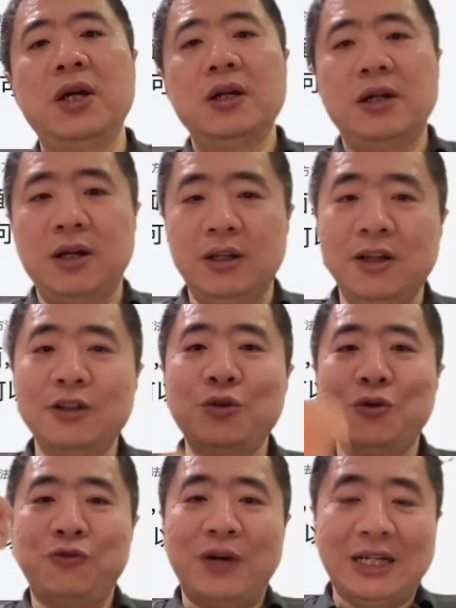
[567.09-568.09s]
可能
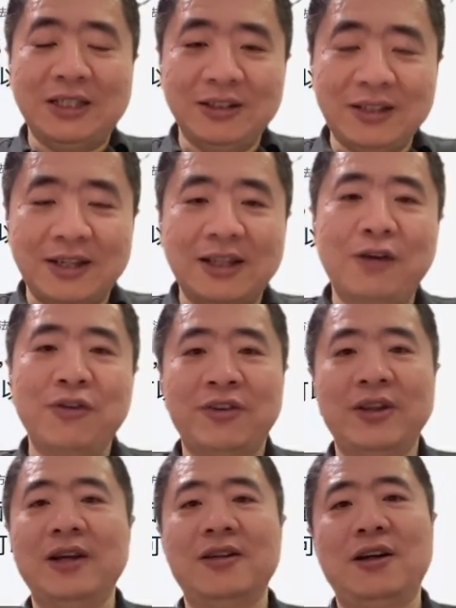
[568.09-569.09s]
就发生在
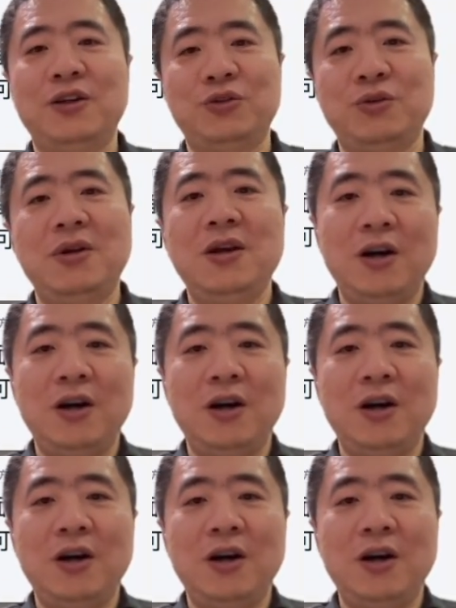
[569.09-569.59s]
DevonThink 当中。